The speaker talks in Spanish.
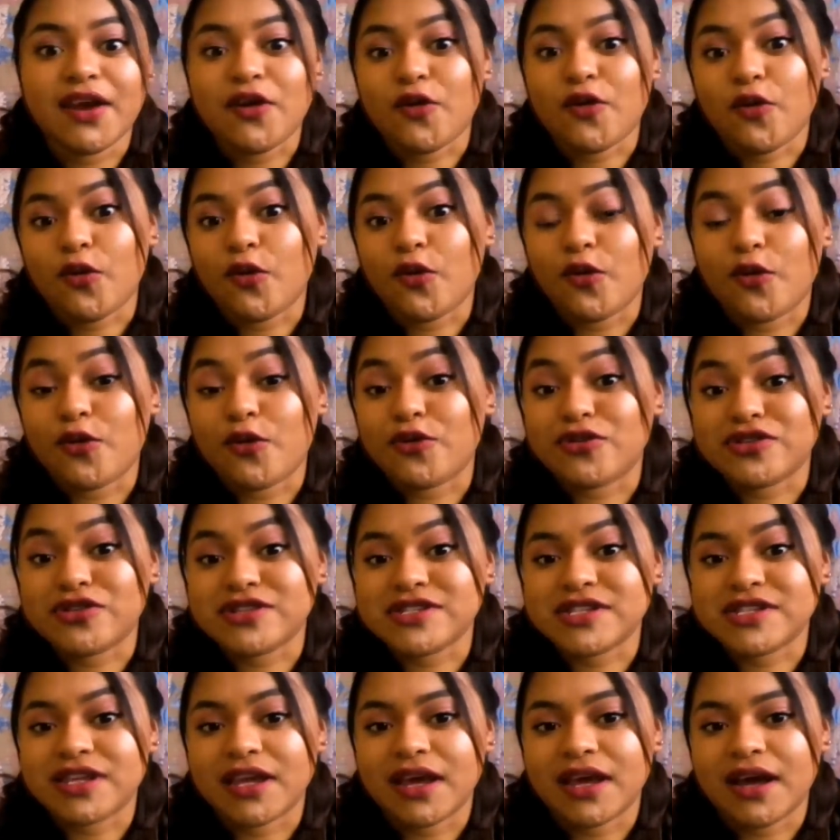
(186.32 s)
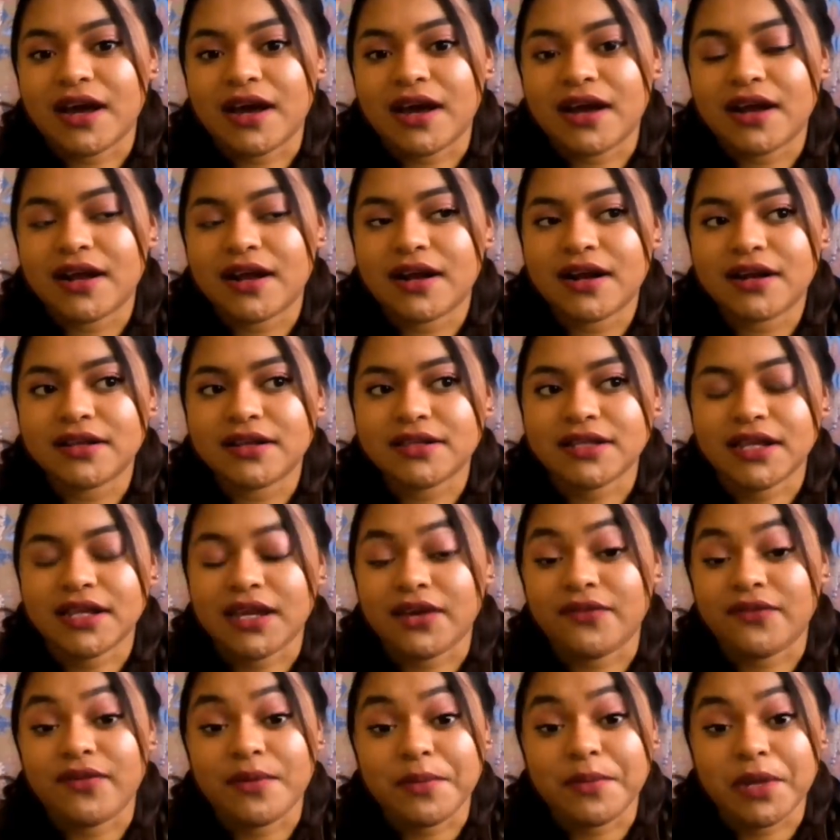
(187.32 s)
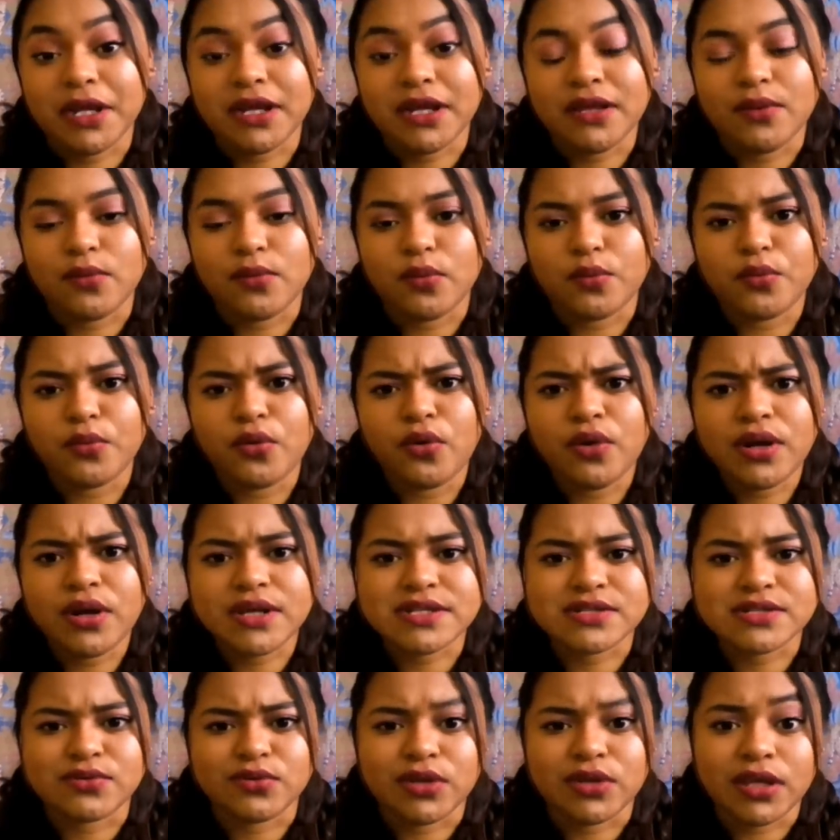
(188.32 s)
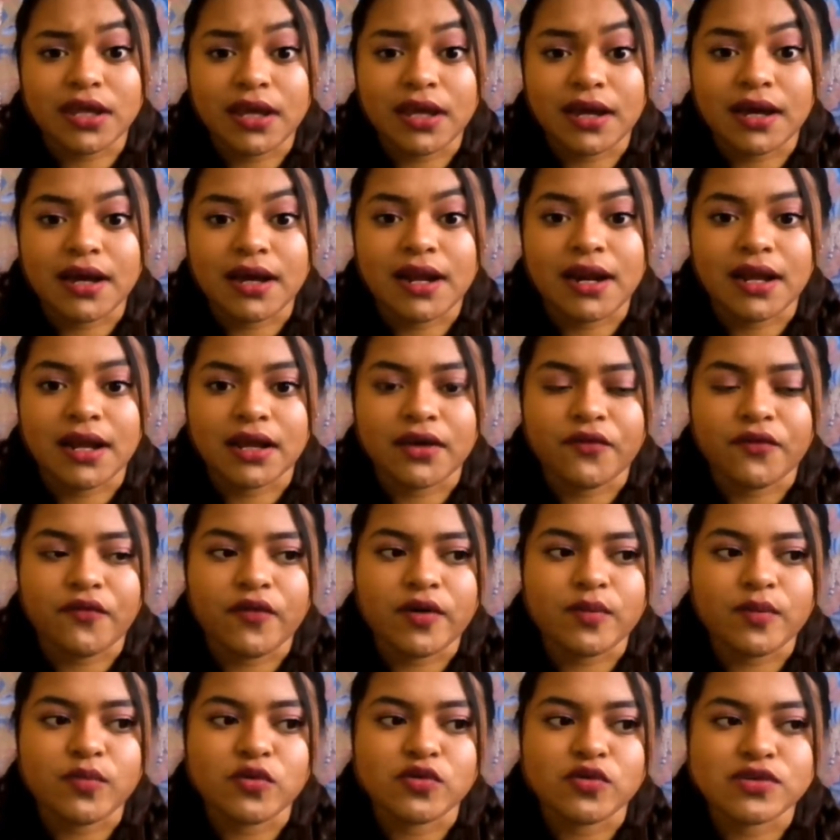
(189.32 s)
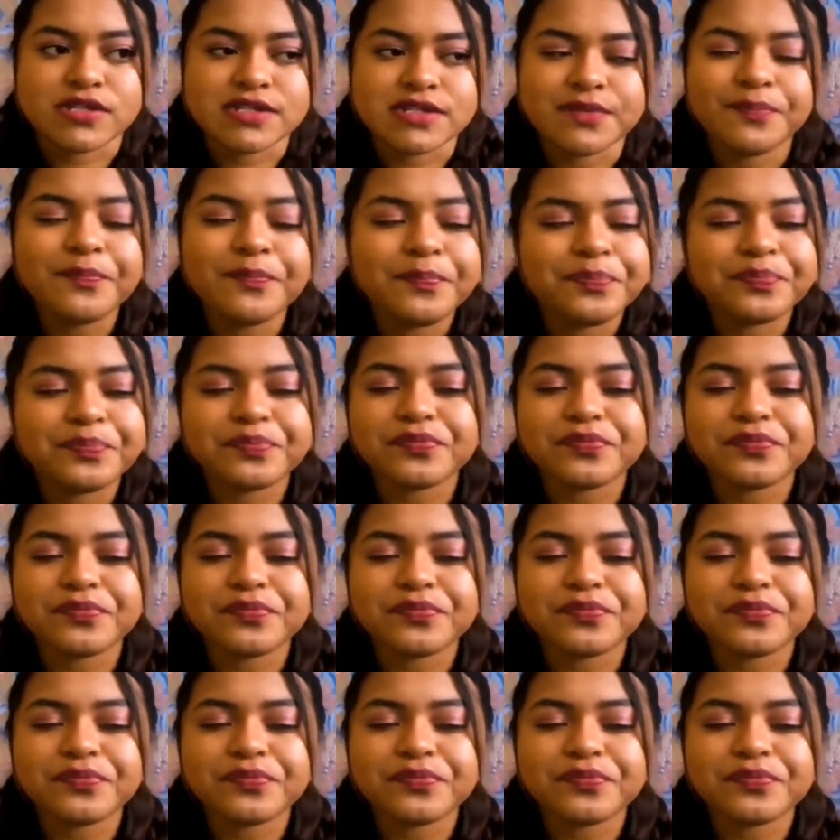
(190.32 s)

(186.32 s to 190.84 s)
que no conocía de familia del bombón, a su tía a la que fuimos